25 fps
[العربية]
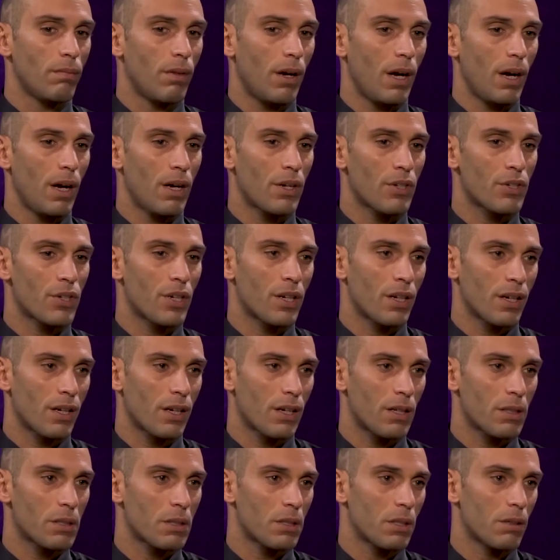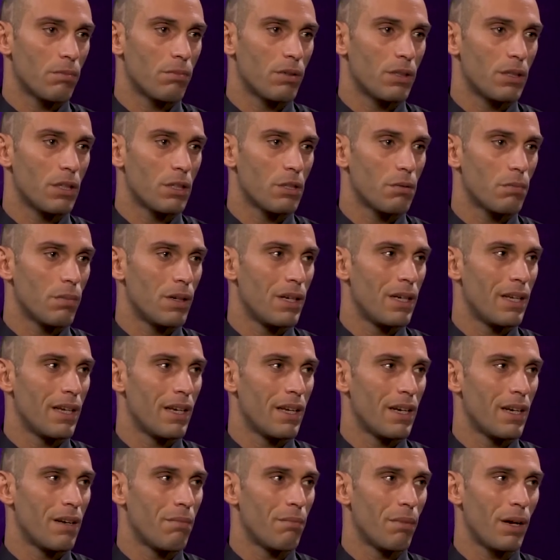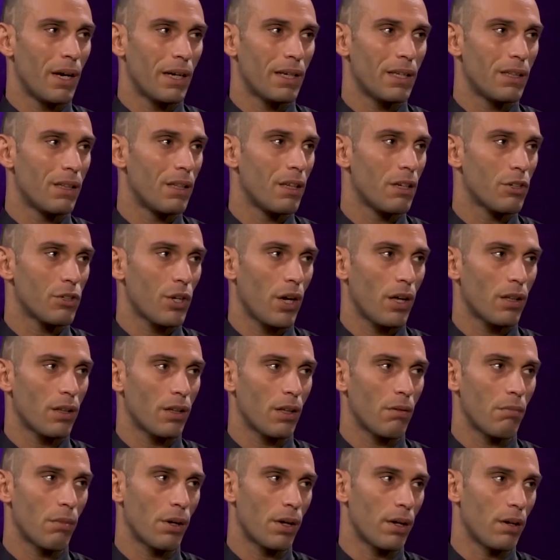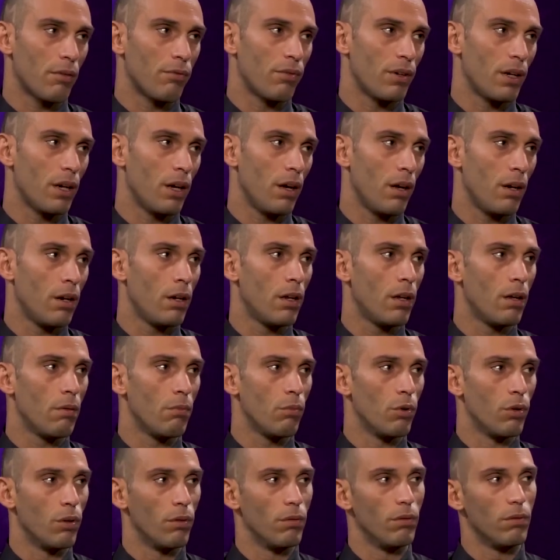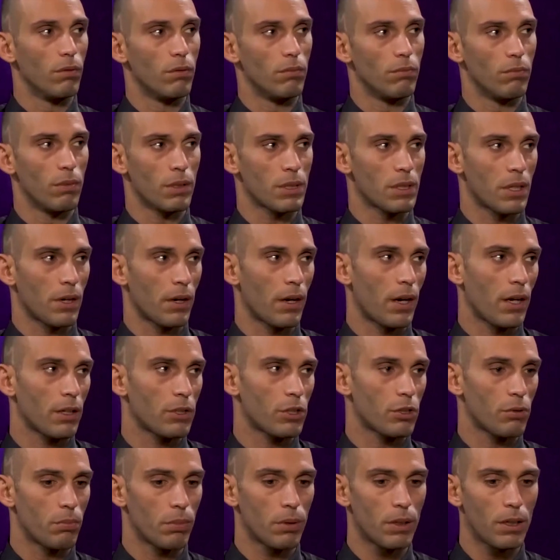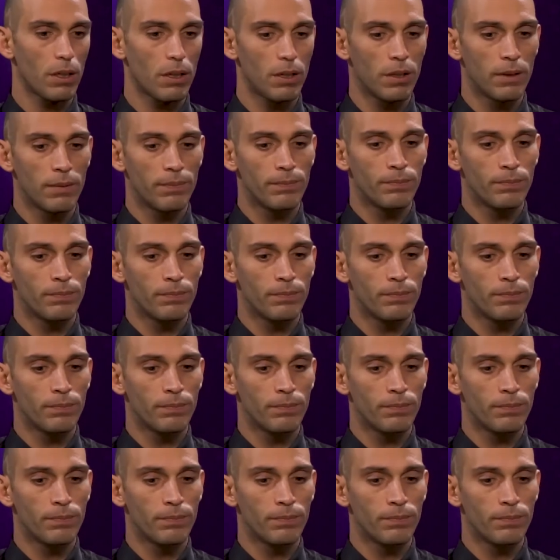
حاجة خاصة بالنسبة لي أنا ما حكيتهاش حتى مرة في الإعلام ما صرحتش بها